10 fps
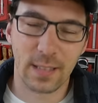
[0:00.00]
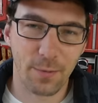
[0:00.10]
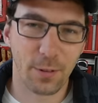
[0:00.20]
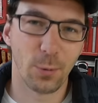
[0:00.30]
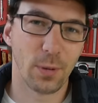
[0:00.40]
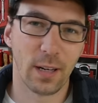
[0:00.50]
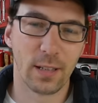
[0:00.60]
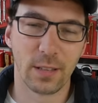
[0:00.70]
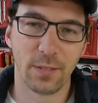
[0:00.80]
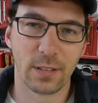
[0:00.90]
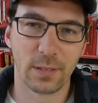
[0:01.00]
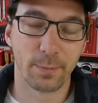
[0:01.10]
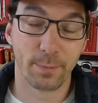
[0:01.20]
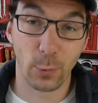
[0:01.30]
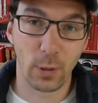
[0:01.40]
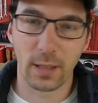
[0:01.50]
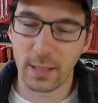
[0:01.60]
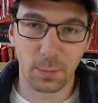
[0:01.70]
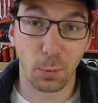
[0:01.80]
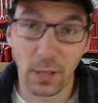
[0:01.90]
einfach nur geil gewesen. Oder
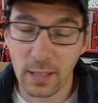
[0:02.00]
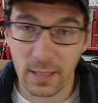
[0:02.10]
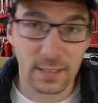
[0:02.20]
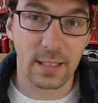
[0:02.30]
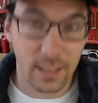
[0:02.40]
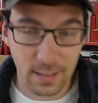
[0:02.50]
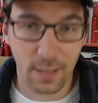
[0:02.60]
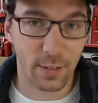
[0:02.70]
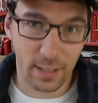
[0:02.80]
das Projekt an sich ist einfach